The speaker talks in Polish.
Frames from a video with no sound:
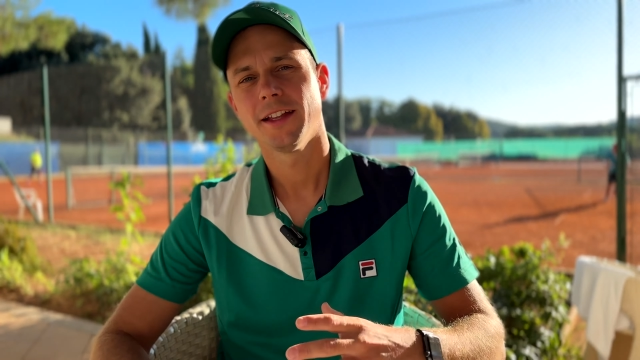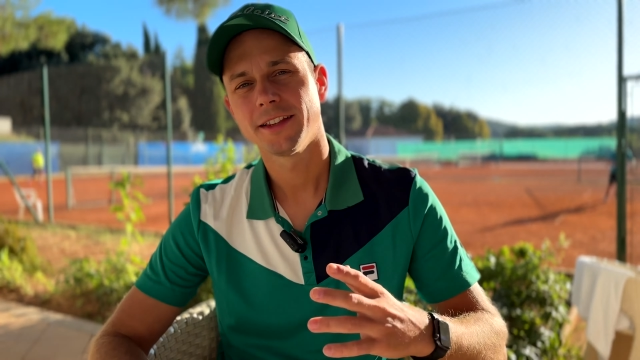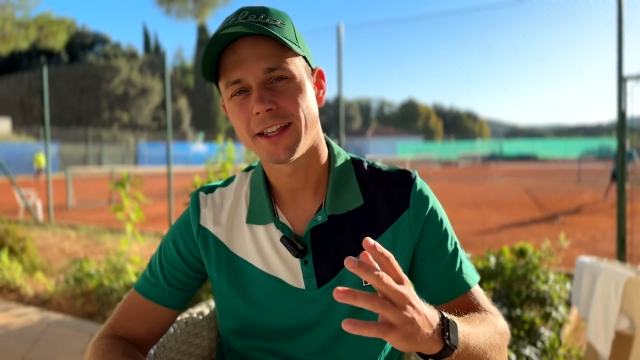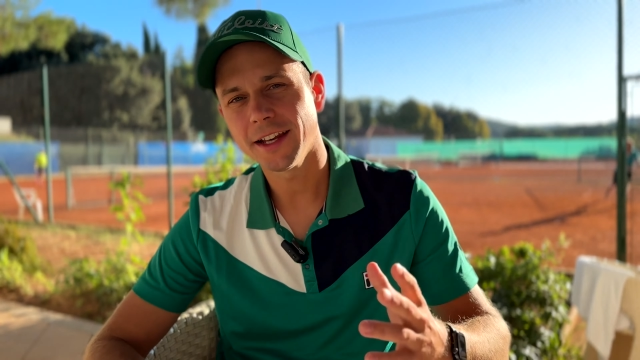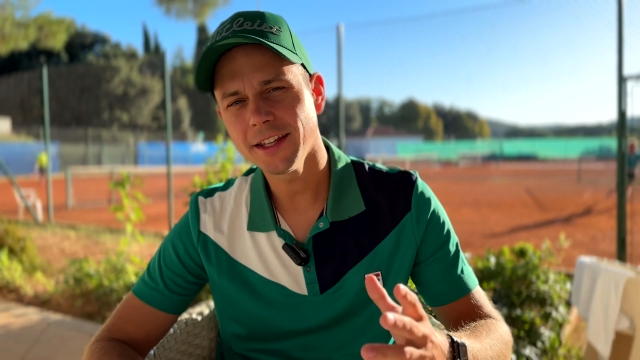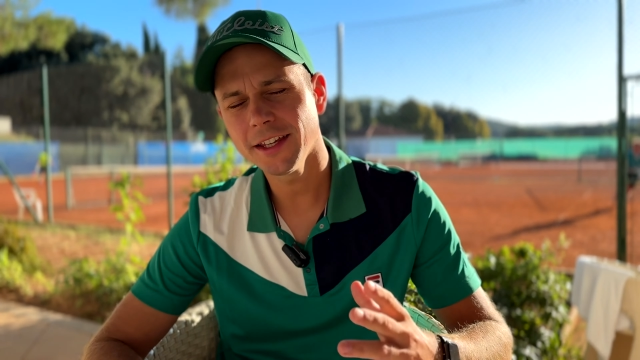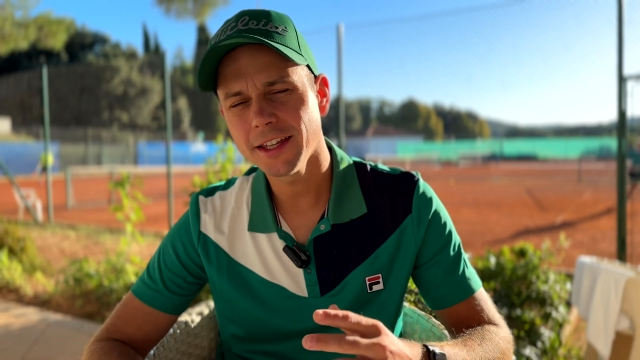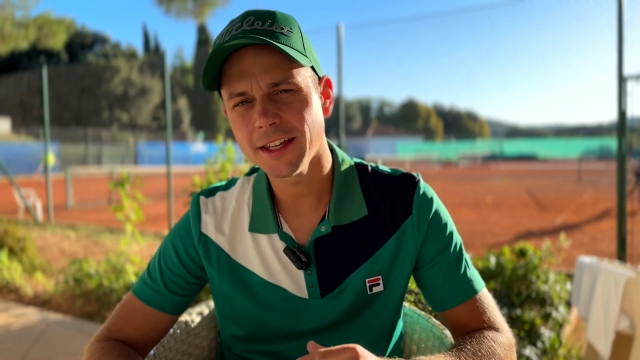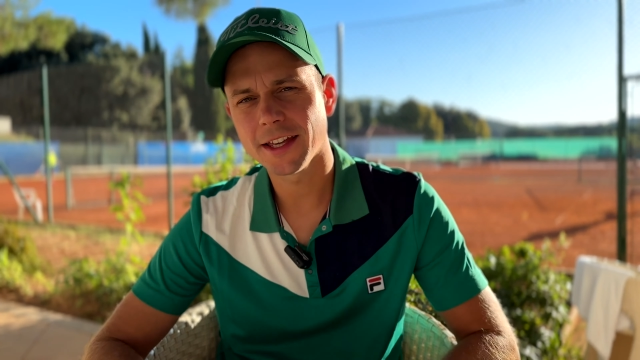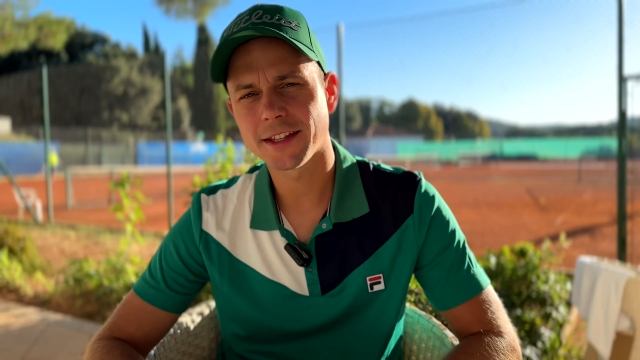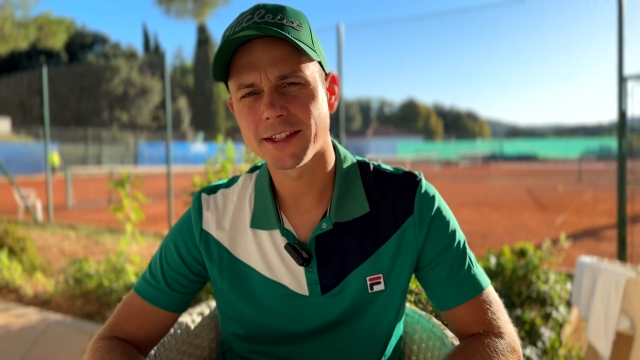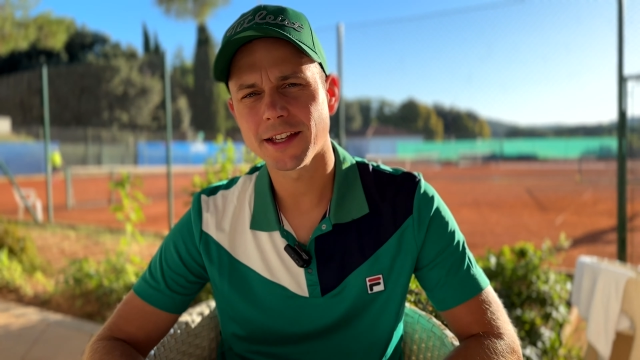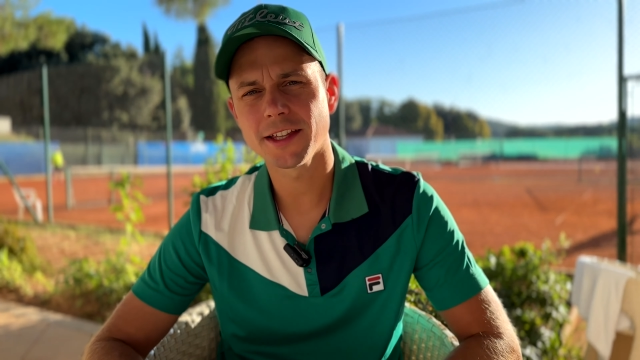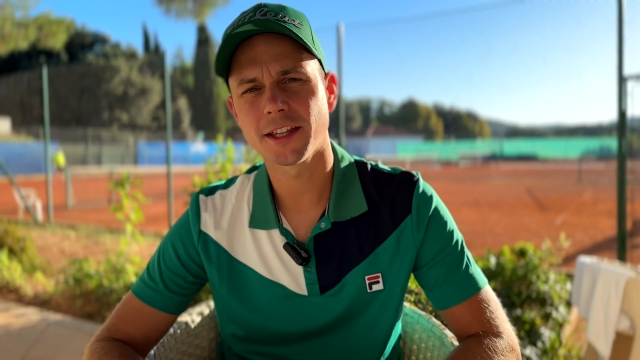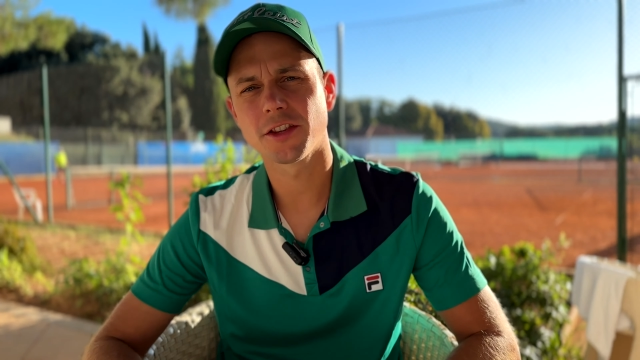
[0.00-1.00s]
Treningi i
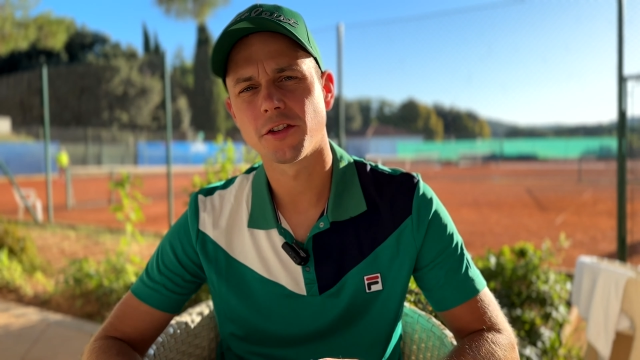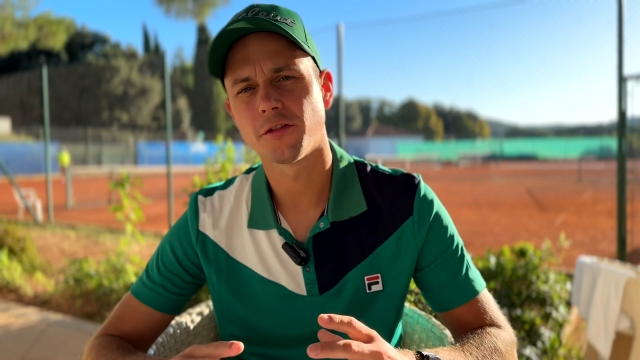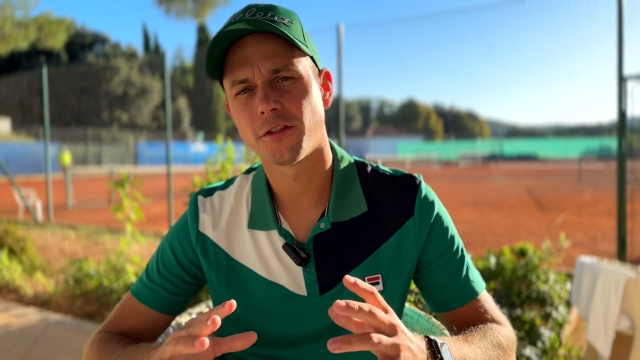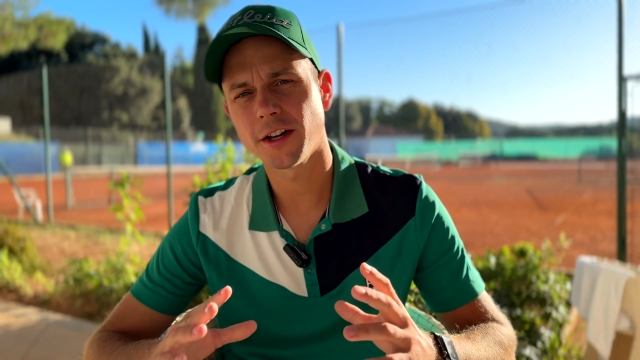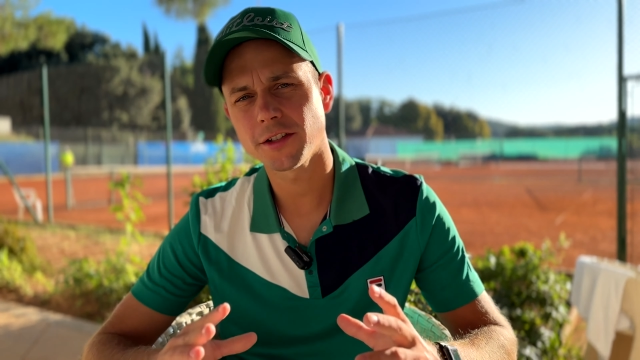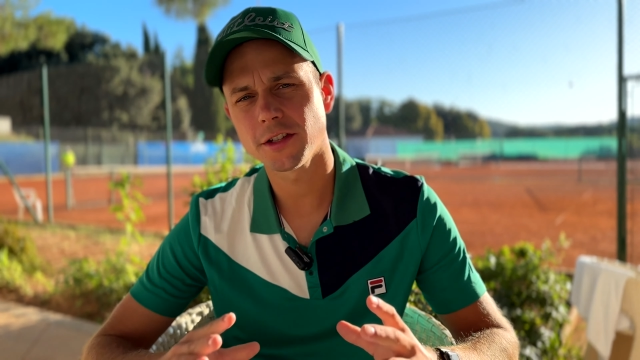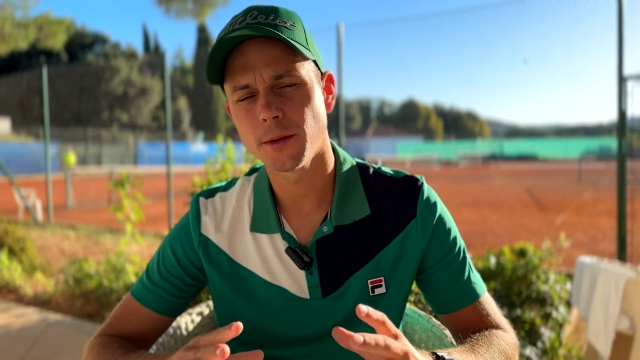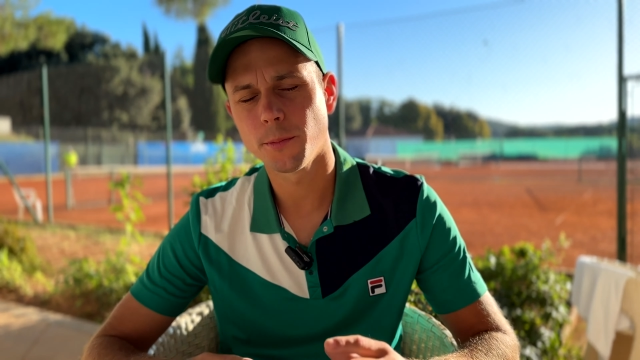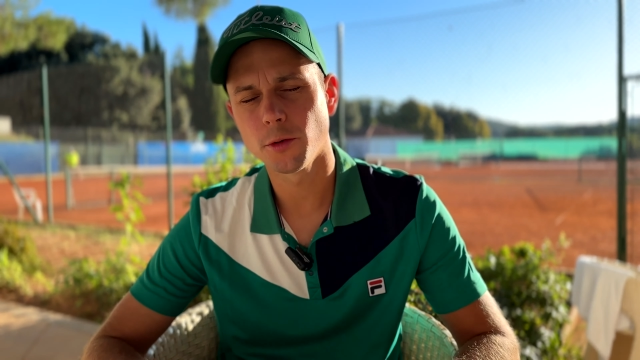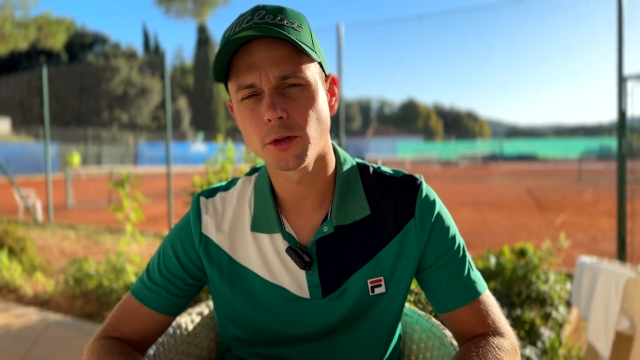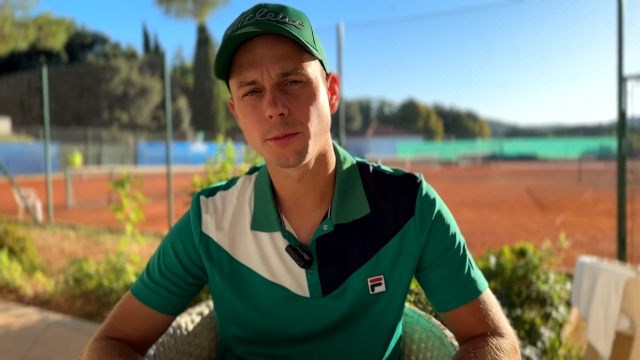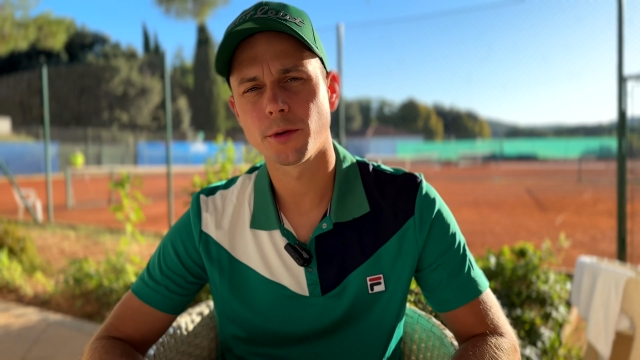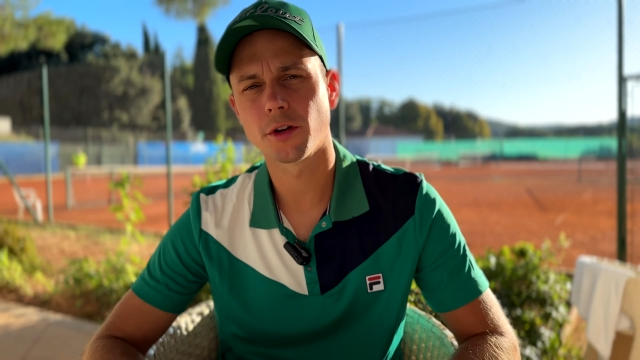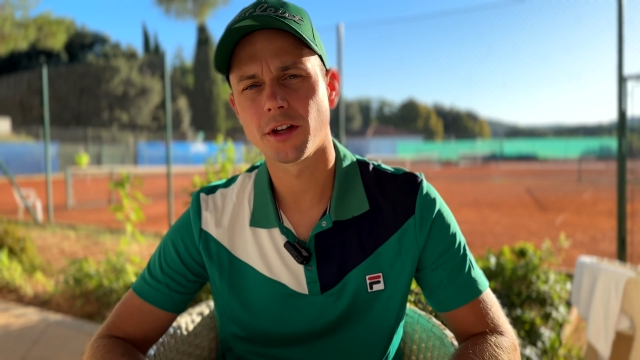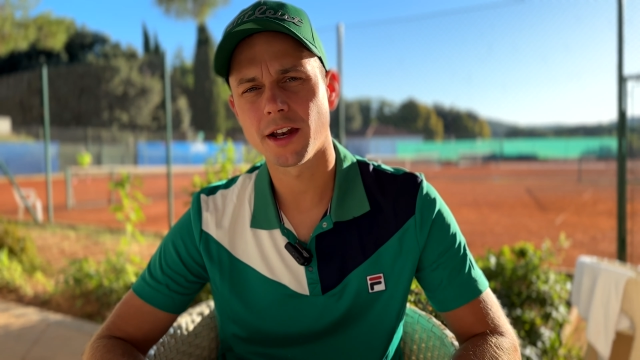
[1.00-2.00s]
jedzenie to ważny punkt
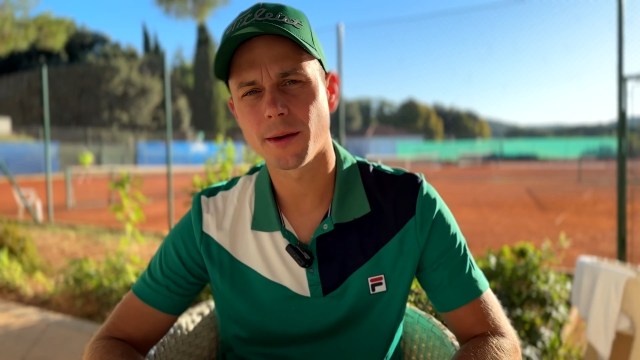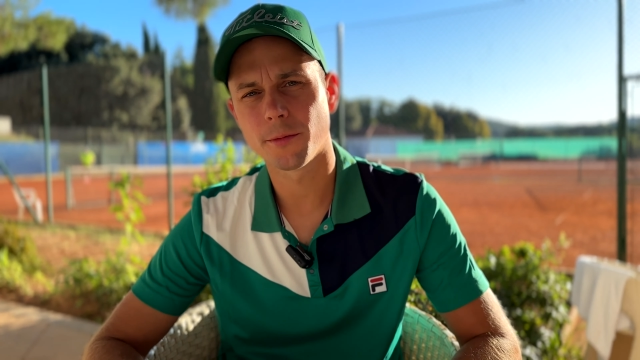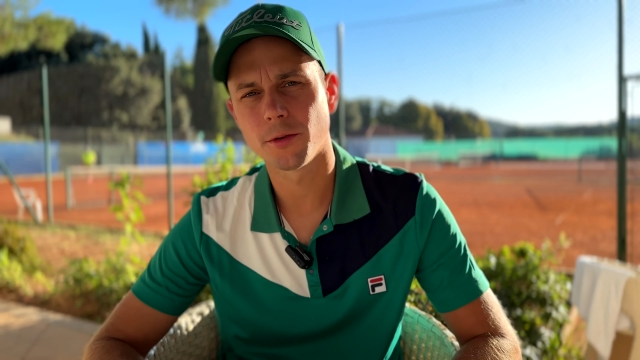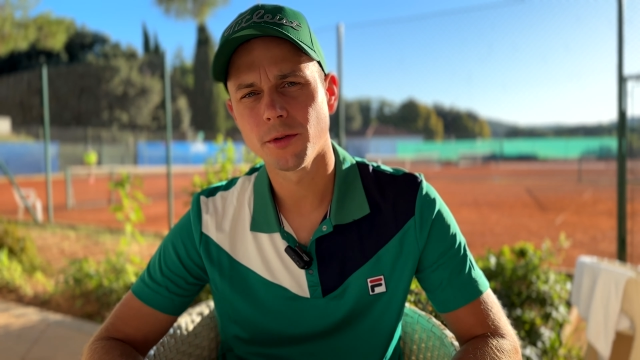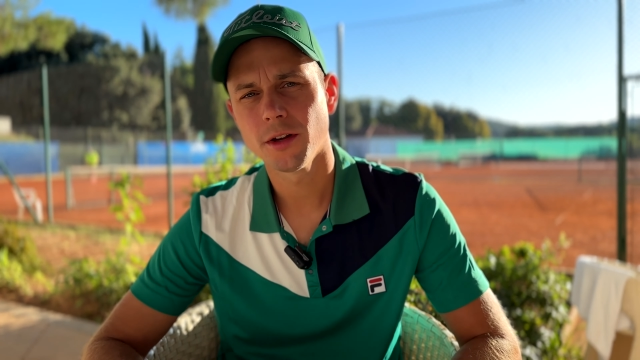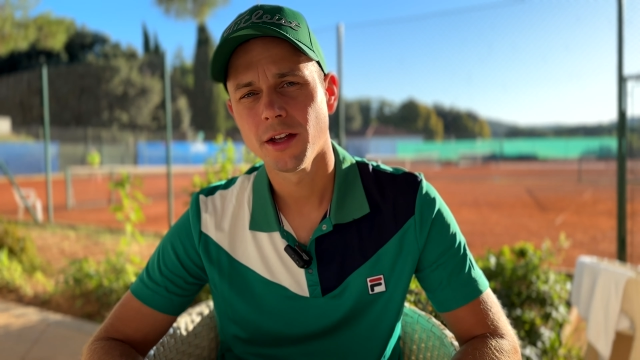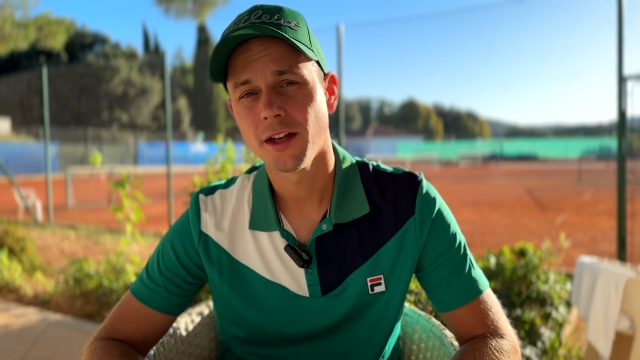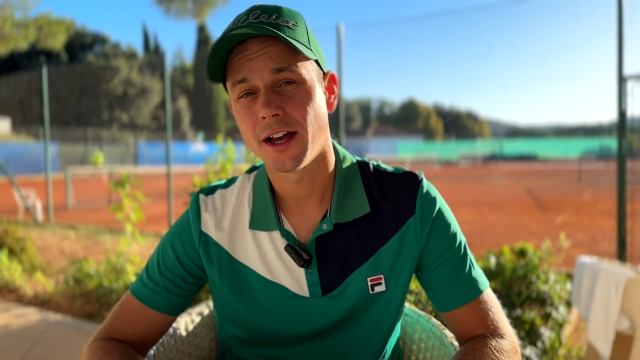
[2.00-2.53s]
programu,